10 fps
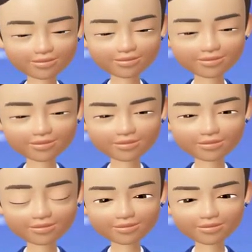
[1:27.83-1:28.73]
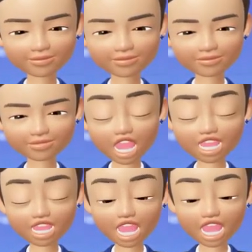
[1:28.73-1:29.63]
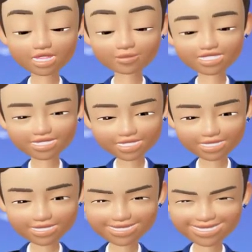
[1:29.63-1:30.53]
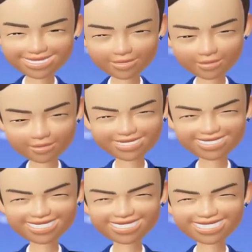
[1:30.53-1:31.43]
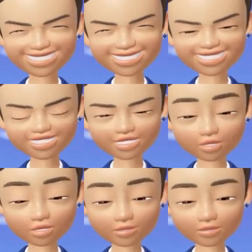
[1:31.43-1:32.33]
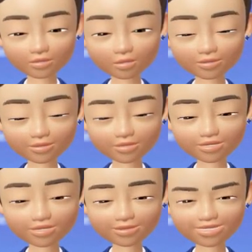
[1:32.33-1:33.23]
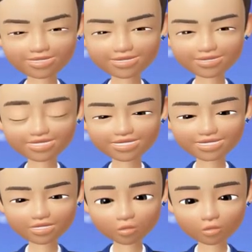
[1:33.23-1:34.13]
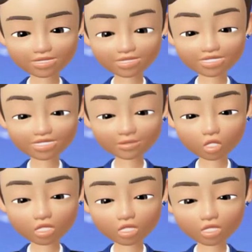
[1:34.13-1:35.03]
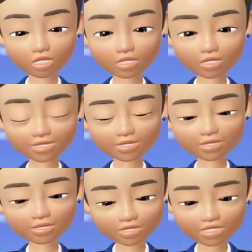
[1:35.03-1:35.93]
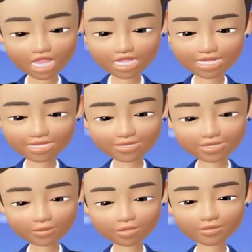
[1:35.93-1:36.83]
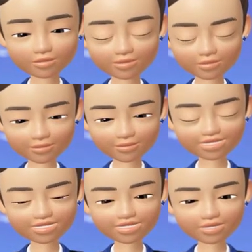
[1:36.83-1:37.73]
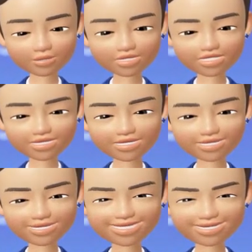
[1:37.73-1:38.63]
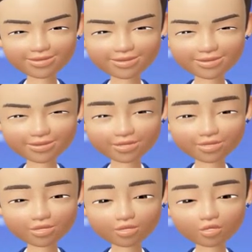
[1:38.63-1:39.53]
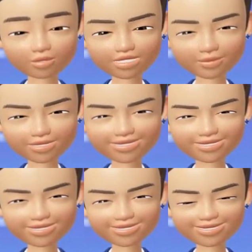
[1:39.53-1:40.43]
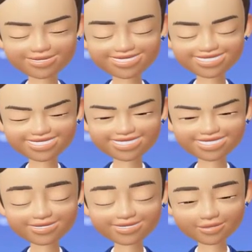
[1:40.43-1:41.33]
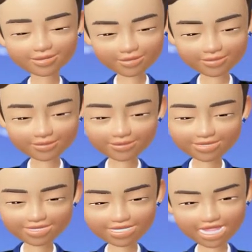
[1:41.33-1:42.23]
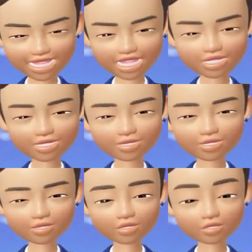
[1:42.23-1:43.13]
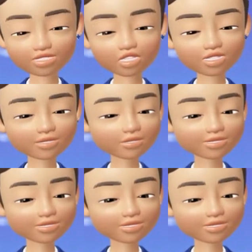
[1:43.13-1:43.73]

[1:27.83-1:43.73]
でこちら東京機会の、えー、ホームページの決算の部分なんですが2022年えー、第一四半期決算に関しては、まあ、売上高、営業利益、